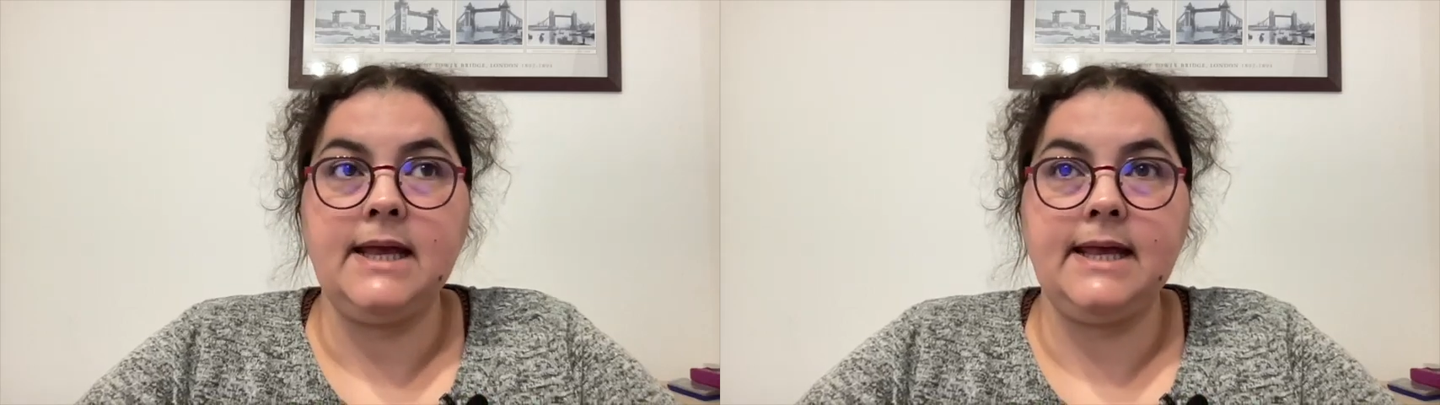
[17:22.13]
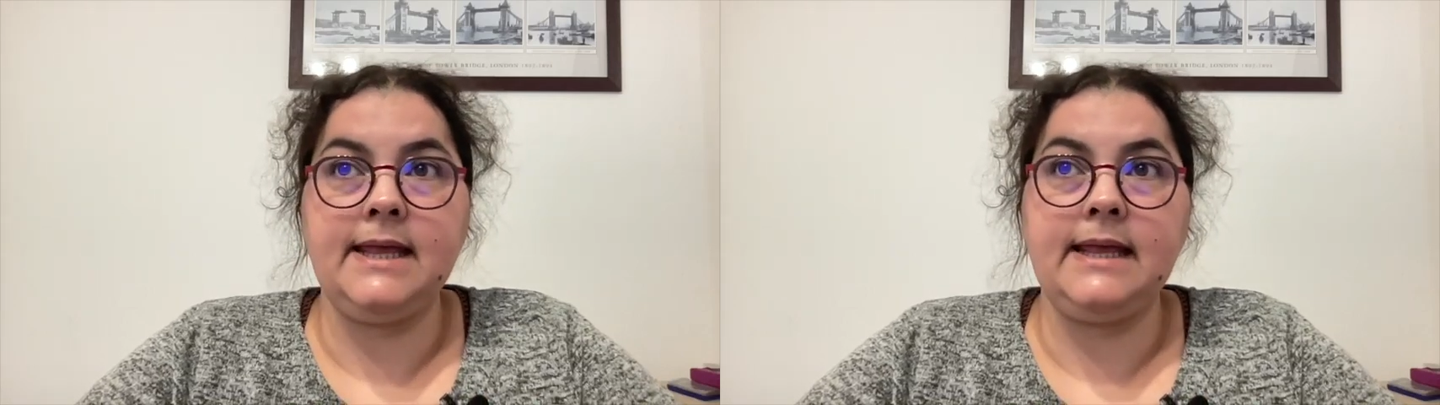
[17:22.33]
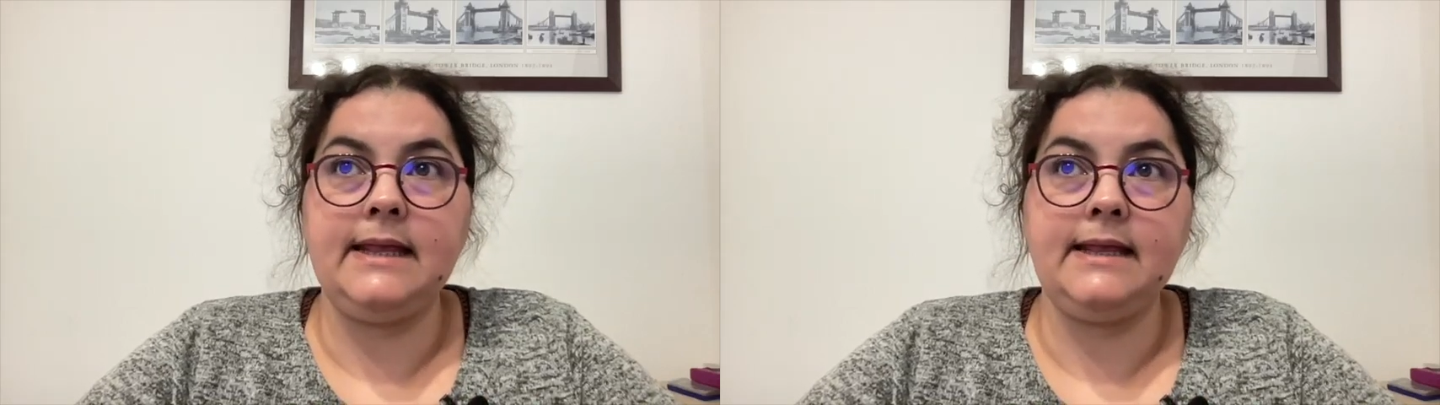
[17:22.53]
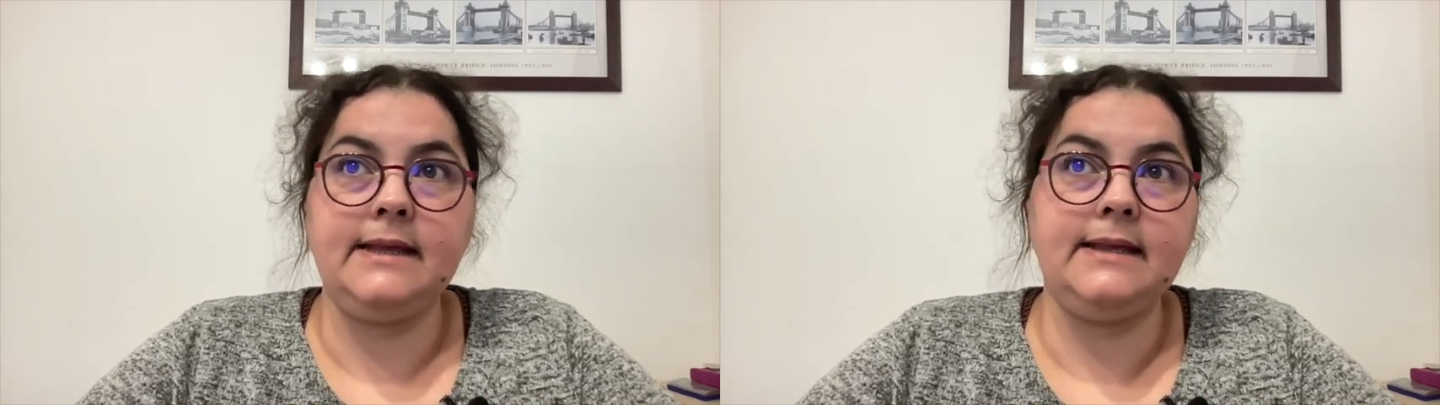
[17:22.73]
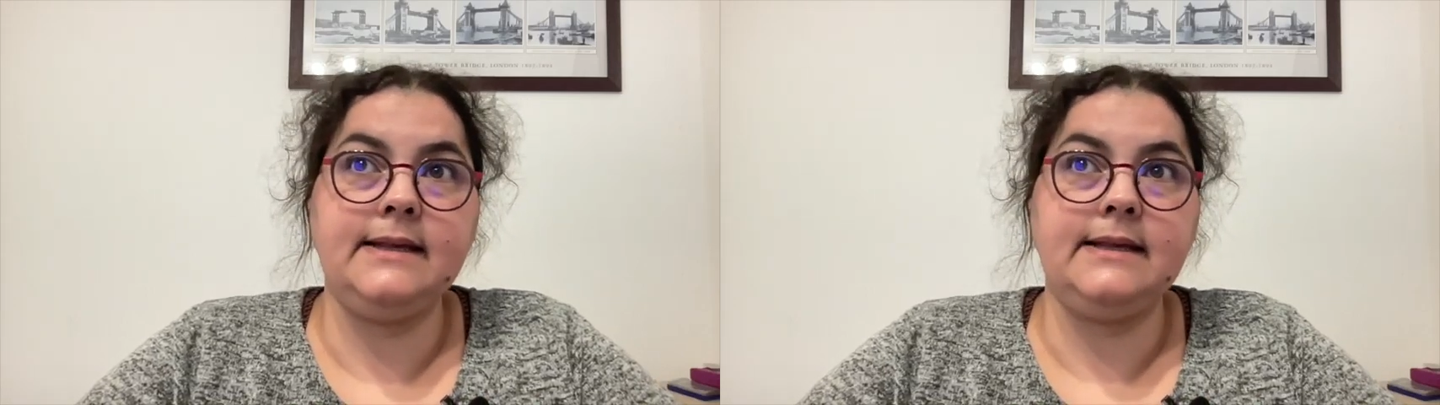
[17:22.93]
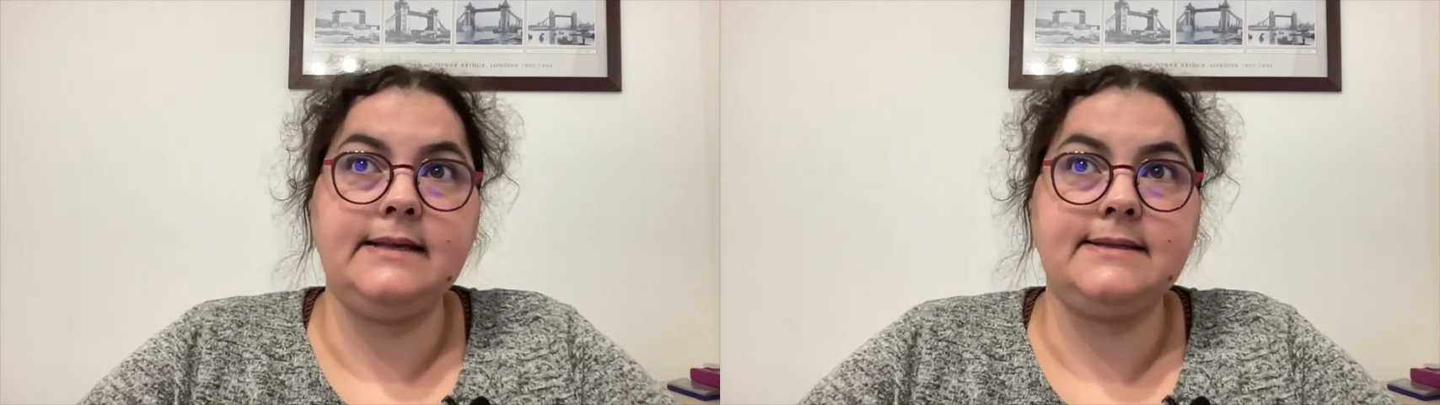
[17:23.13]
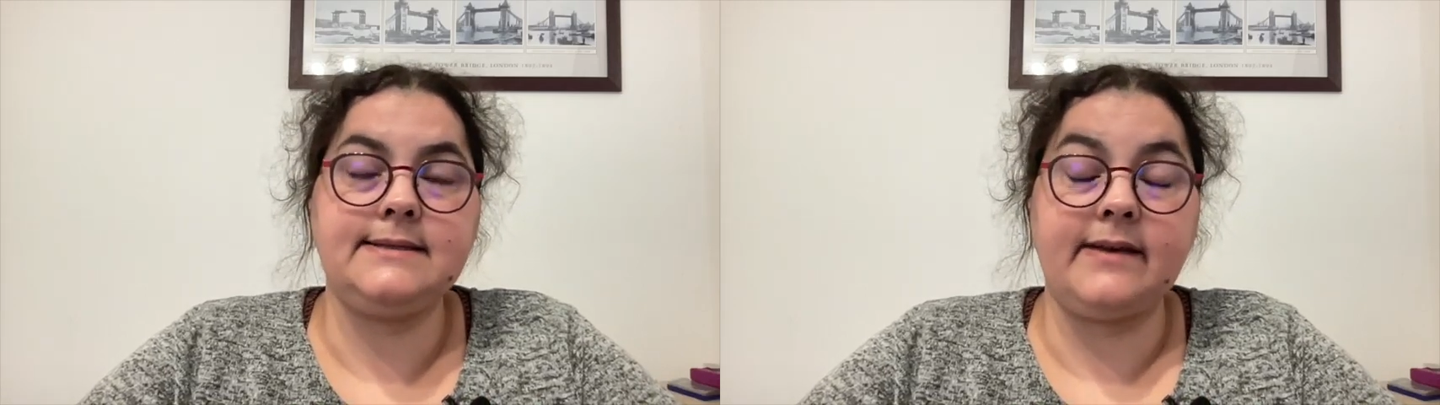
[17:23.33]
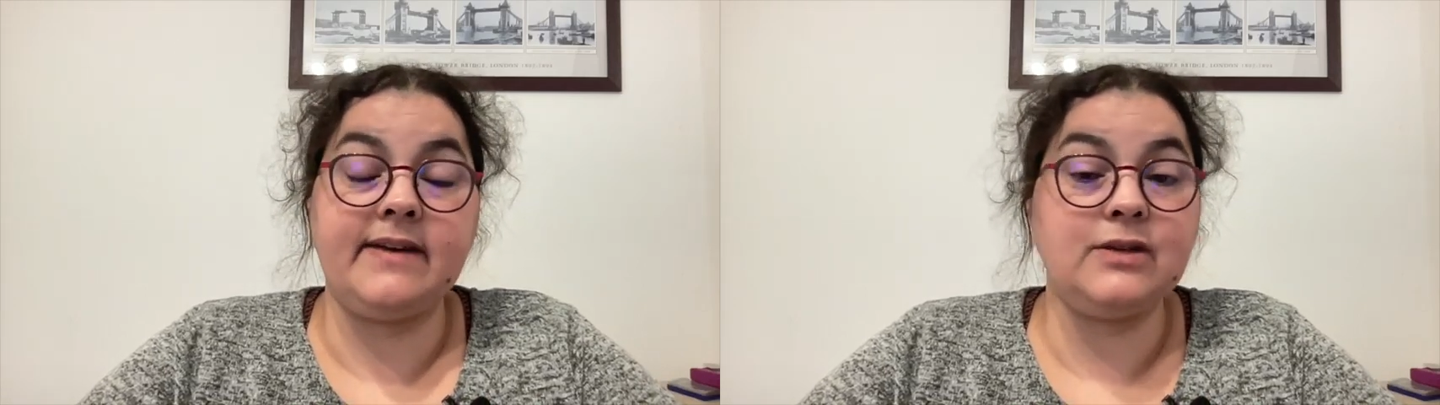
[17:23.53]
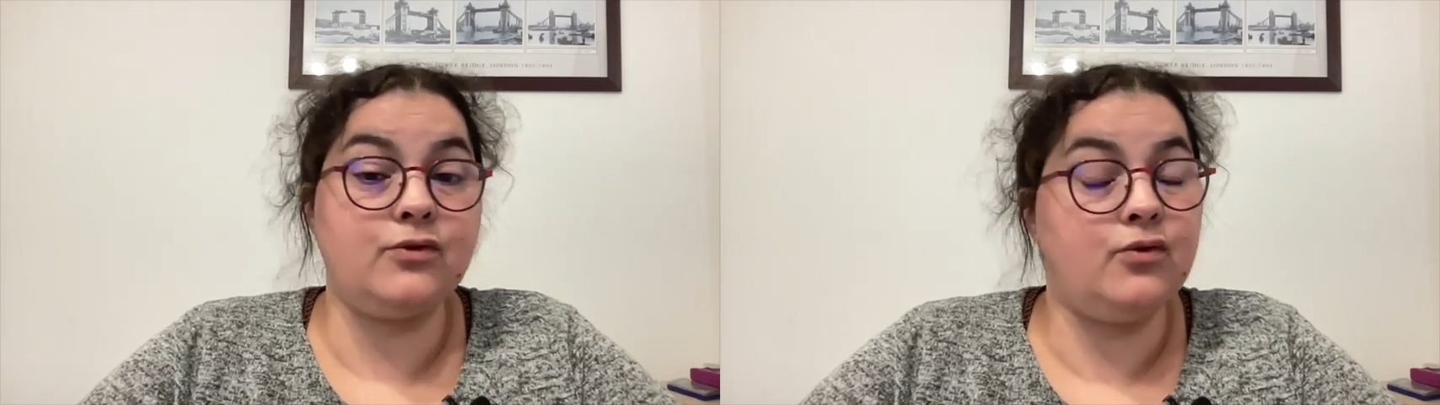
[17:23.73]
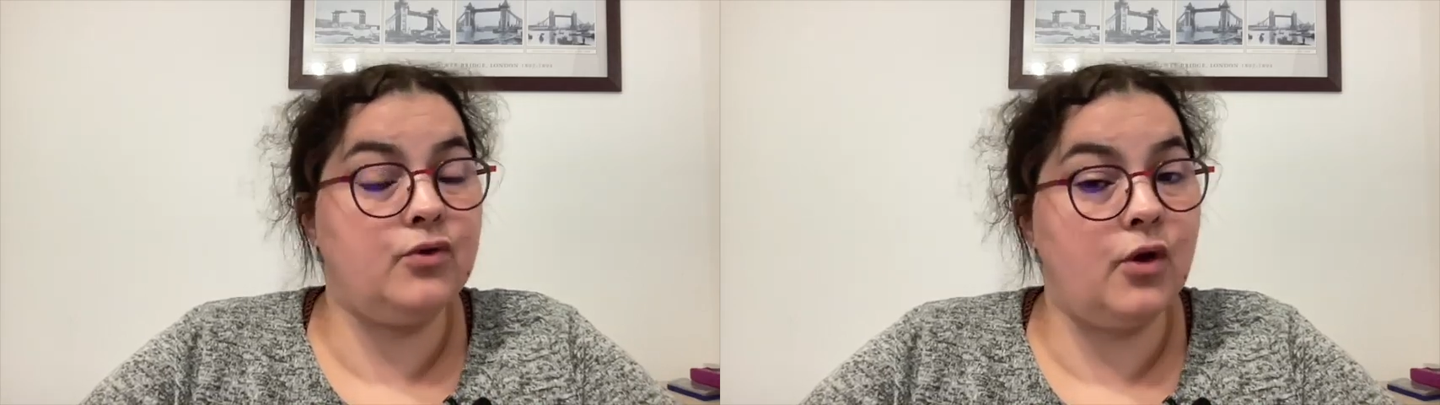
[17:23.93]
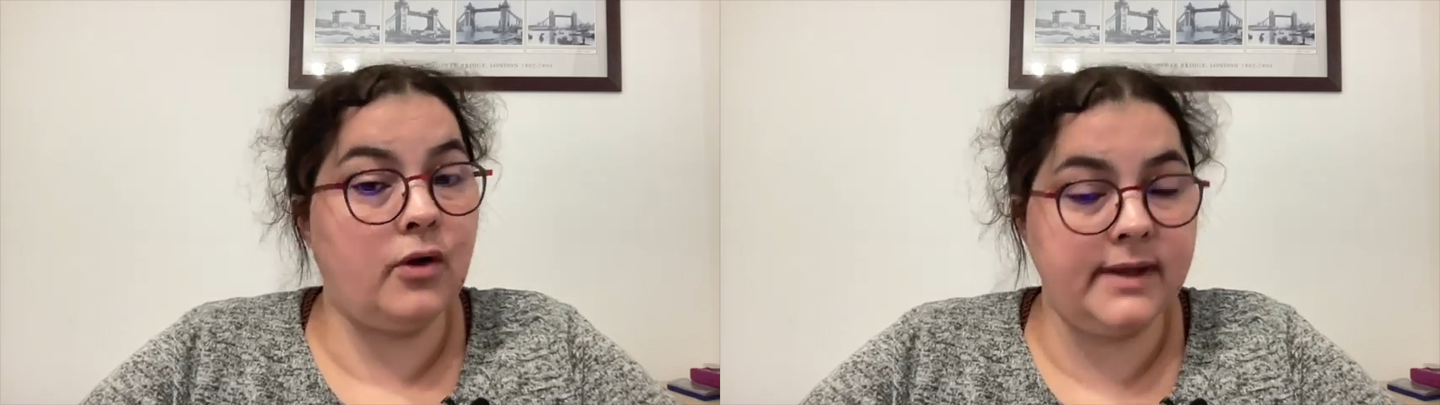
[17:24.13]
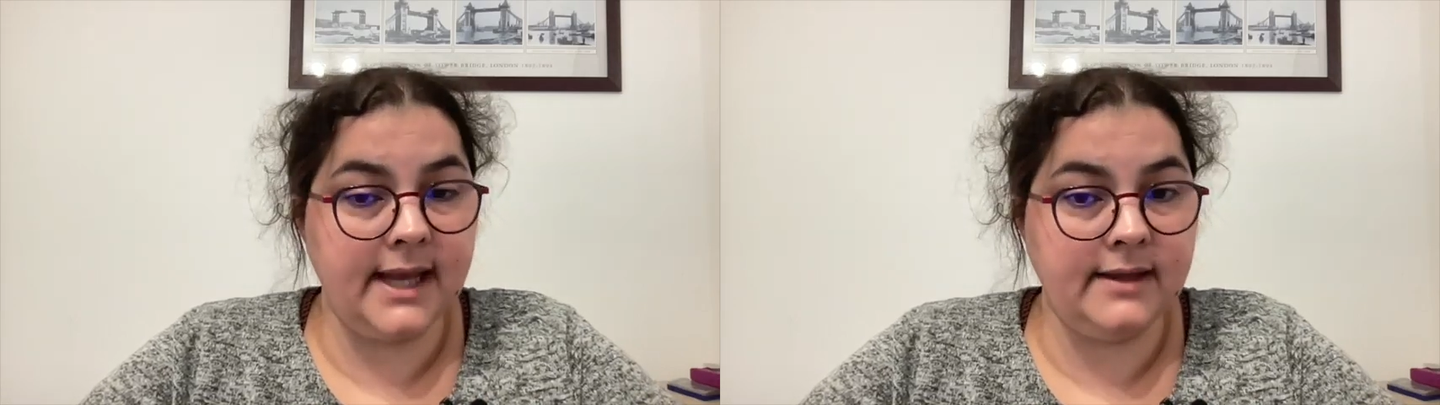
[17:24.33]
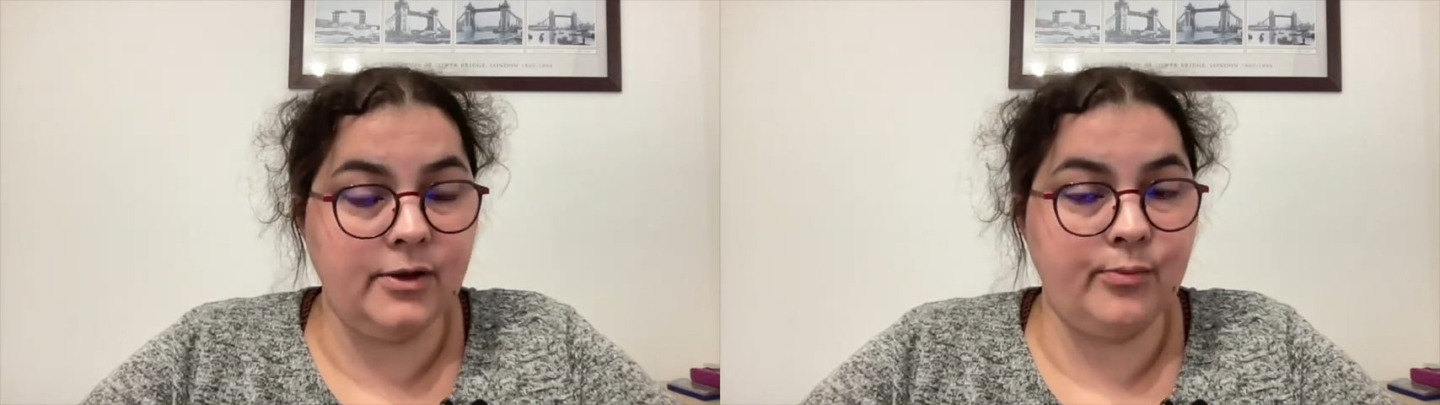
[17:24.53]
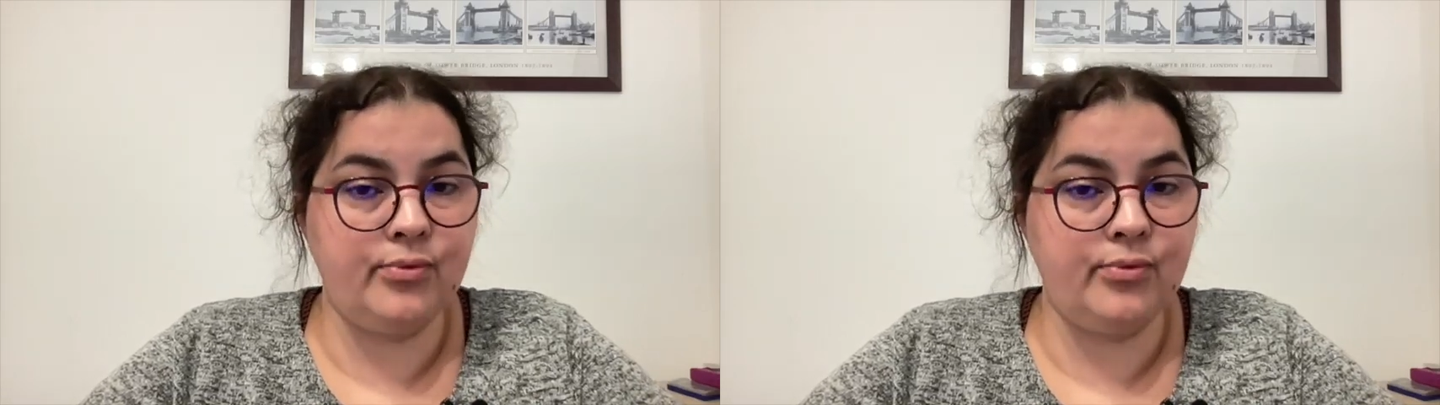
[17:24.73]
Et ça va être d'une grande aide